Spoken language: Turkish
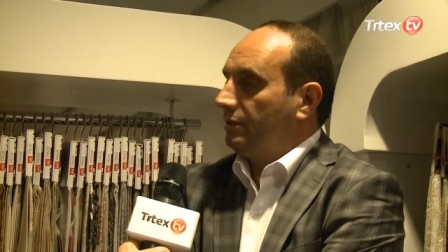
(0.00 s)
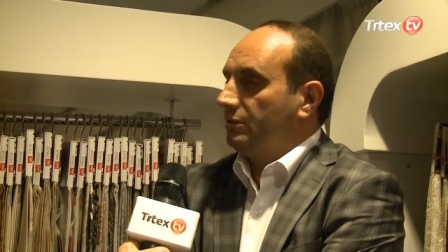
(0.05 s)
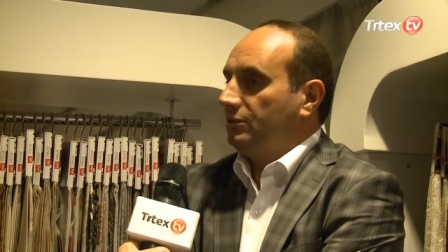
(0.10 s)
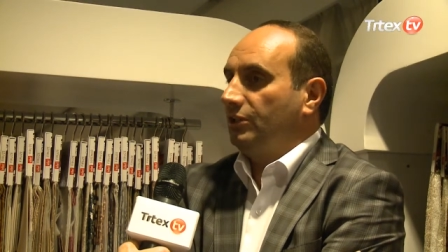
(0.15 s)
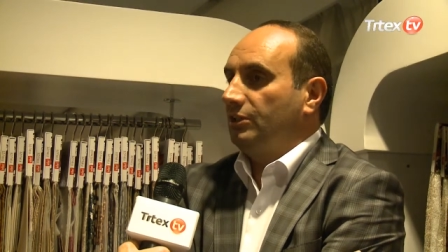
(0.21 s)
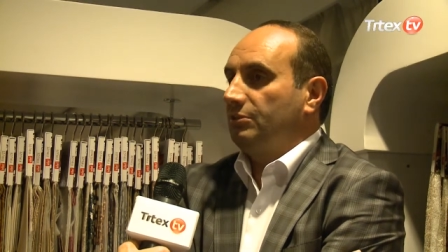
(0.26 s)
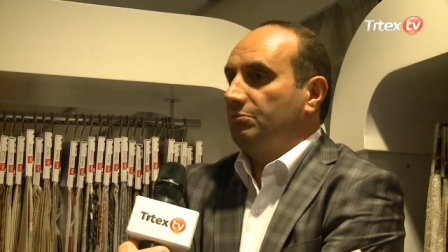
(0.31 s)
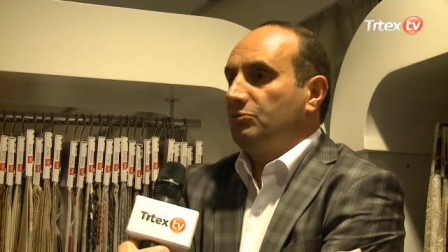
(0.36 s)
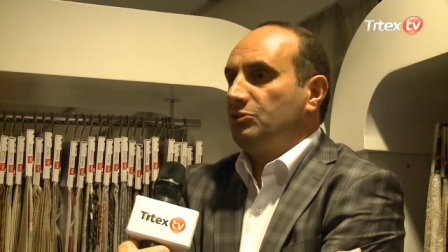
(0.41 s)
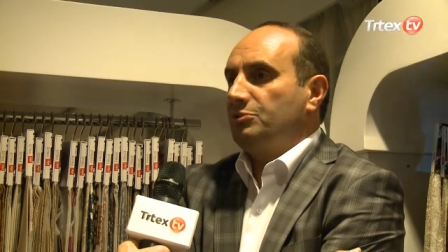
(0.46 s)

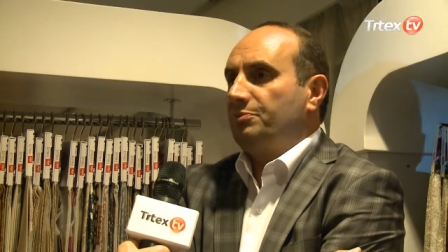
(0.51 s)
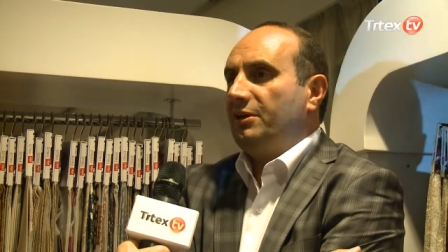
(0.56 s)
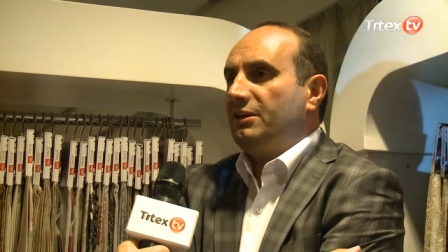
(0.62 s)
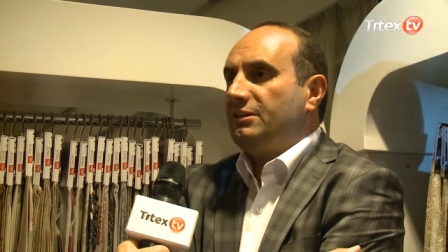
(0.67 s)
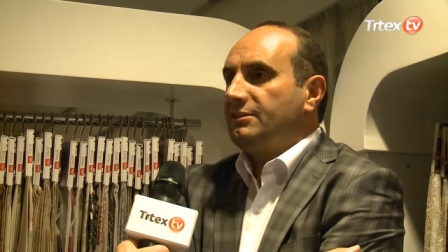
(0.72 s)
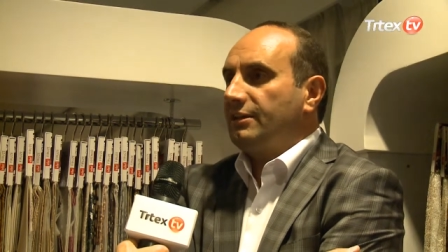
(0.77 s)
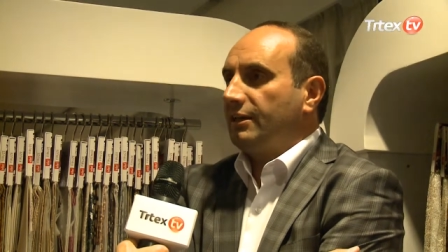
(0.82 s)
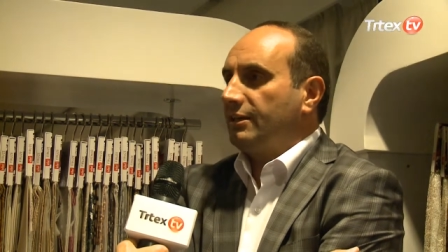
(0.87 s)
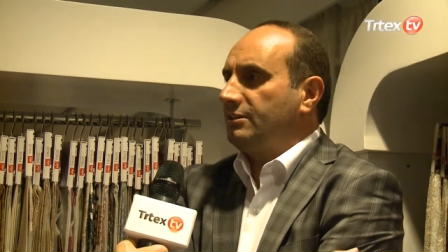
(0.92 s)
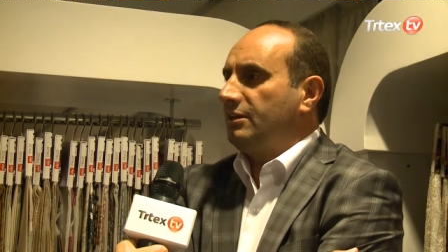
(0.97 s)

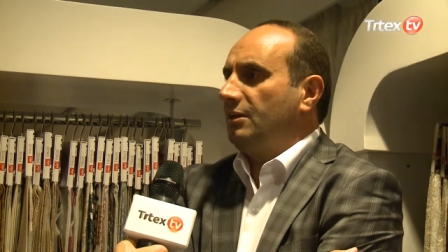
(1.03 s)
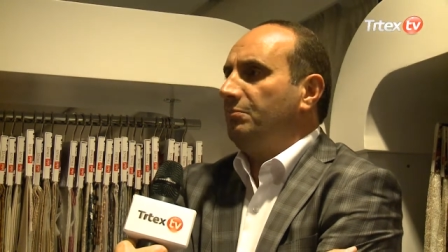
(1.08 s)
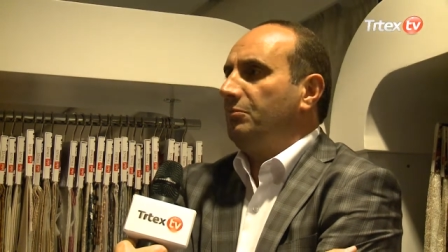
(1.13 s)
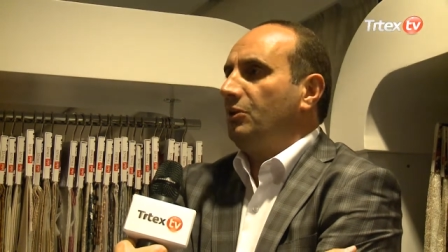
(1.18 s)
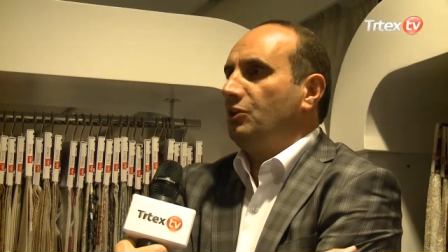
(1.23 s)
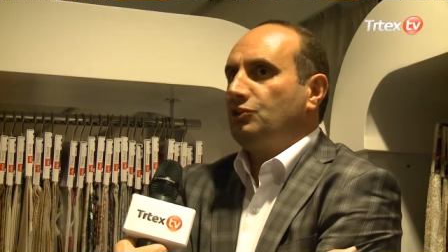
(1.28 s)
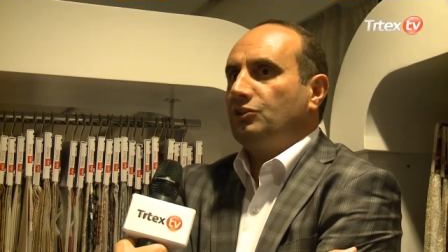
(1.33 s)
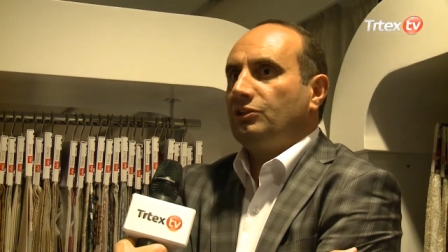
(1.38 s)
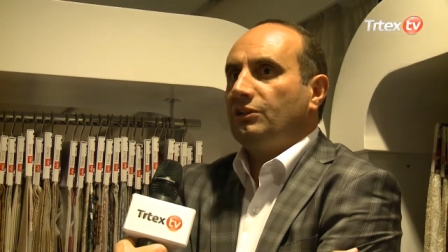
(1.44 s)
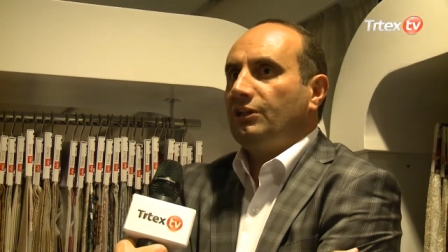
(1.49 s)
75-80
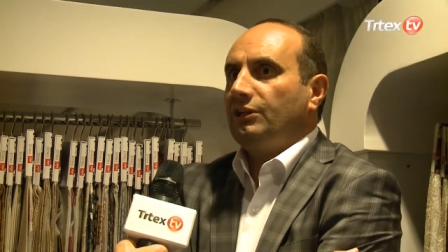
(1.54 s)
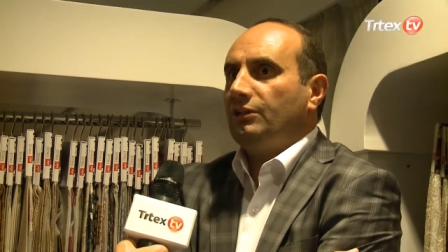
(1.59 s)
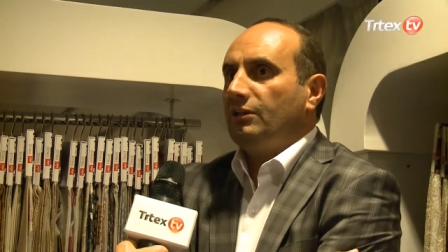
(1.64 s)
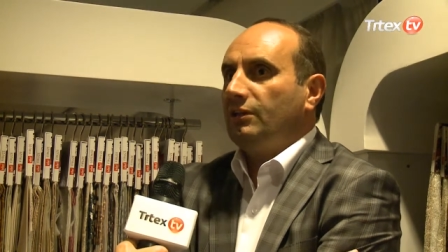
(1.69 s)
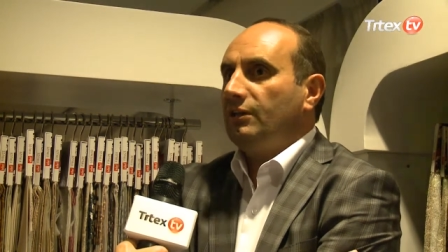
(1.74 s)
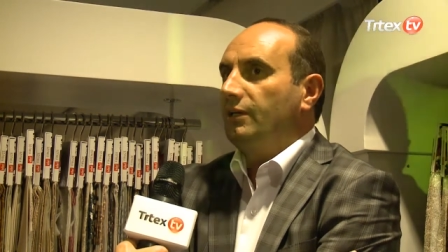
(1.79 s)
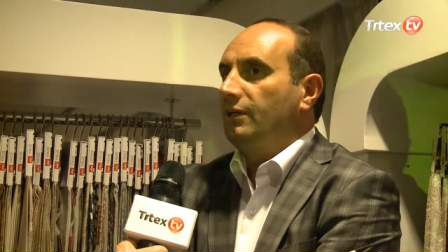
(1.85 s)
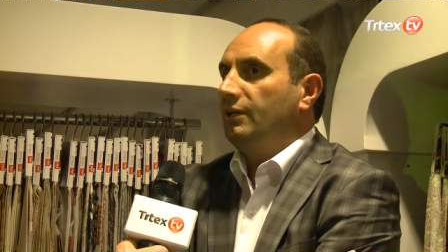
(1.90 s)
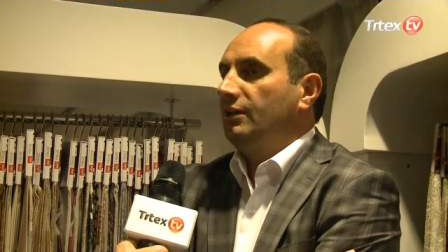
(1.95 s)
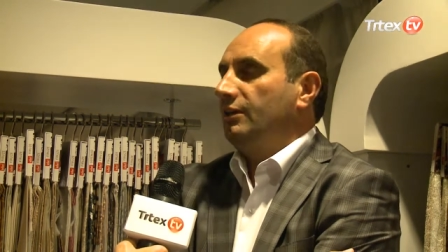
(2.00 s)
başlıkla
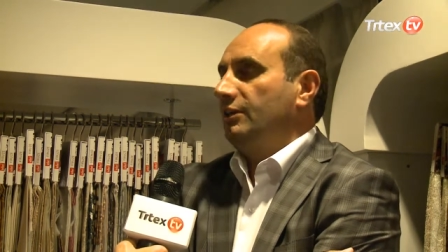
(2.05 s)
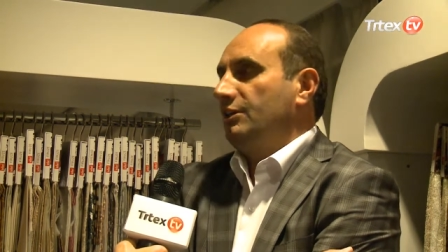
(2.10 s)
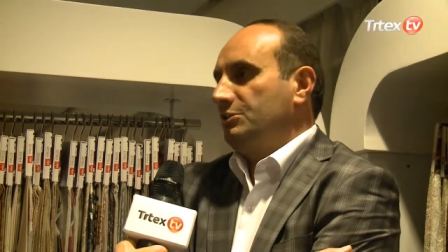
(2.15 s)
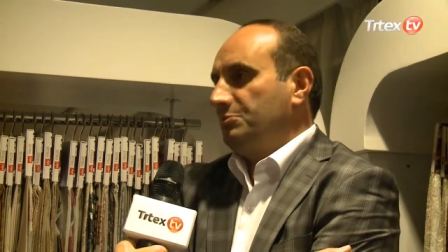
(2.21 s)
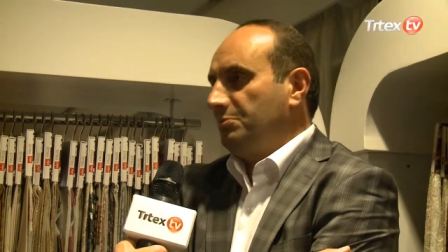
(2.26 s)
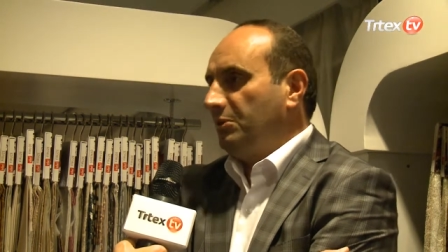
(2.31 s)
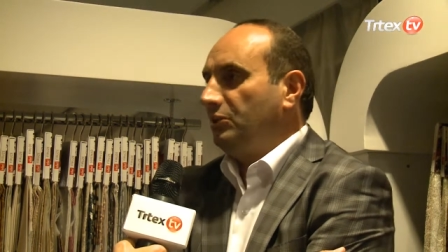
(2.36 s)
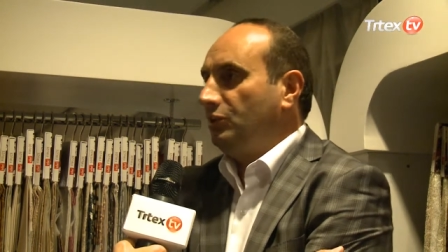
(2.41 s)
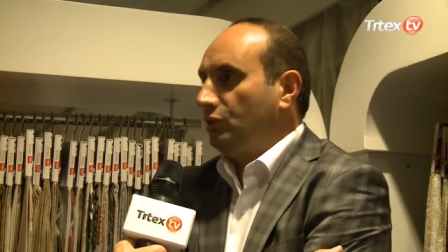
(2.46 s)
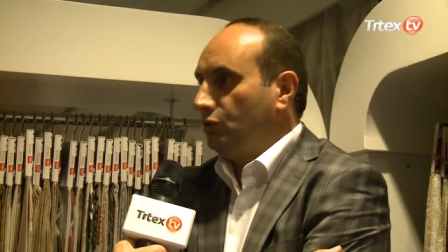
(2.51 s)

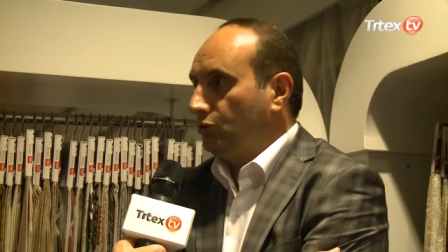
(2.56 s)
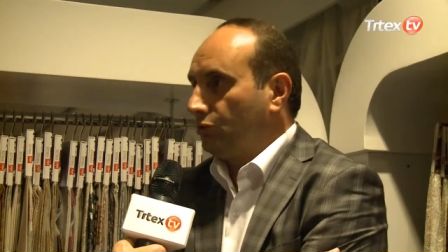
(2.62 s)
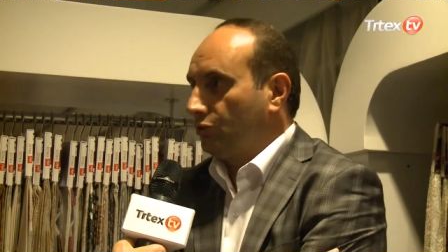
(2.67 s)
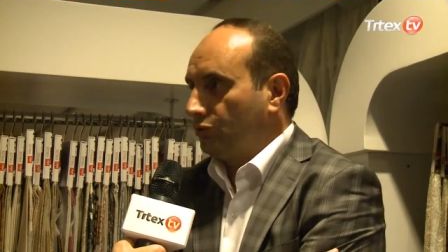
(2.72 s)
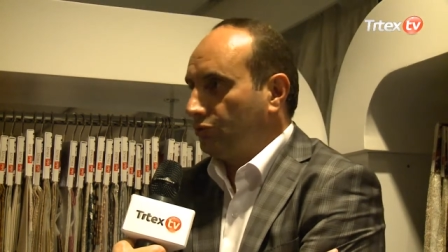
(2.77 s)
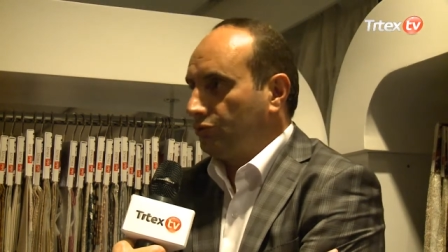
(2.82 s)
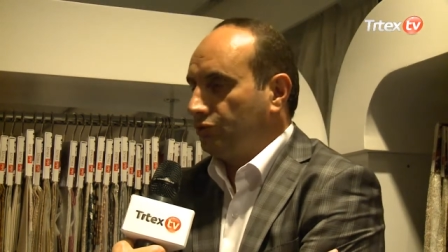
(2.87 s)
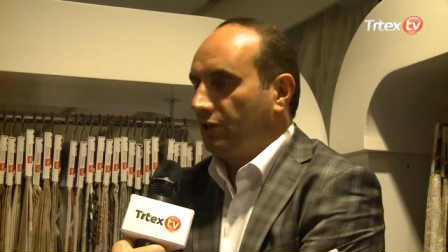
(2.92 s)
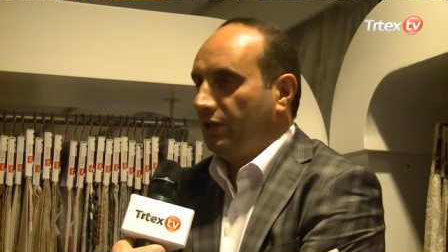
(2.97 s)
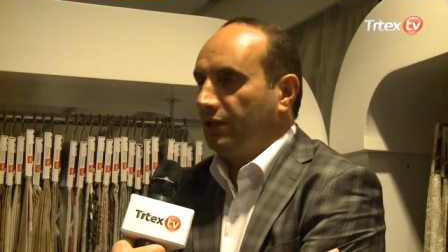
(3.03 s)
hizmet
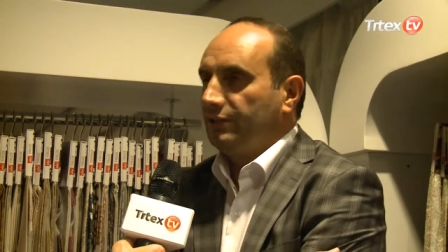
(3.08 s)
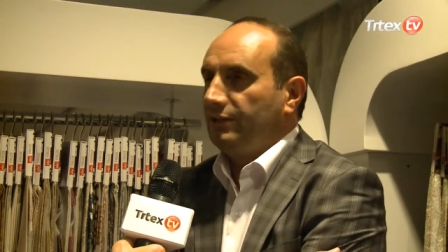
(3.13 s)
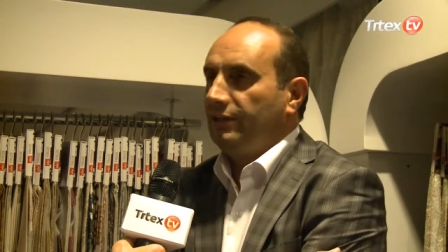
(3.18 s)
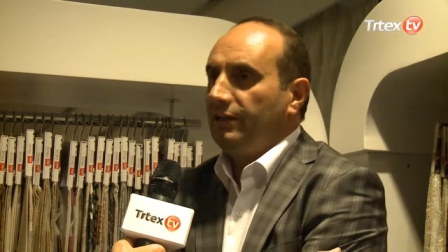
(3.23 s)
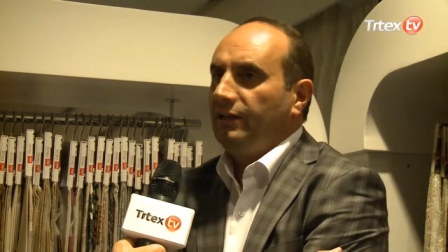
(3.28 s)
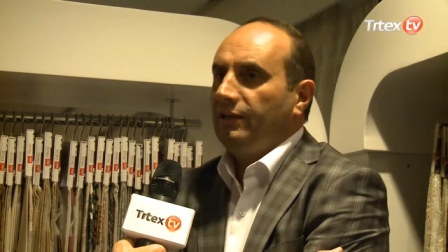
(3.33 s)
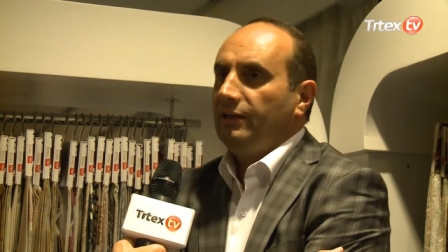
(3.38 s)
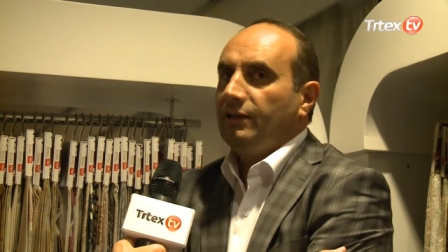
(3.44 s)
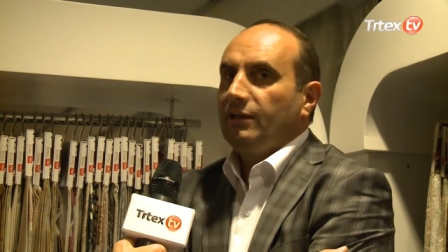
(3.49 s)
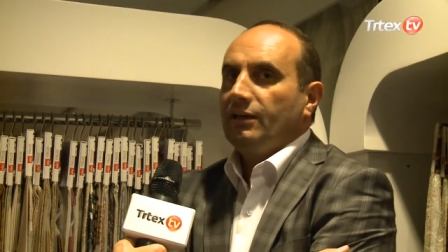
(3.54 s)
ediyoruz şu
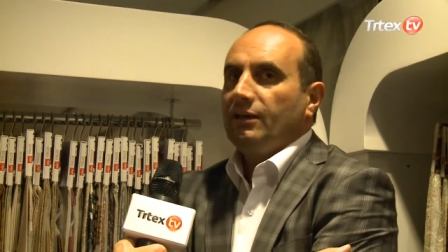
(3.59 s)
anda.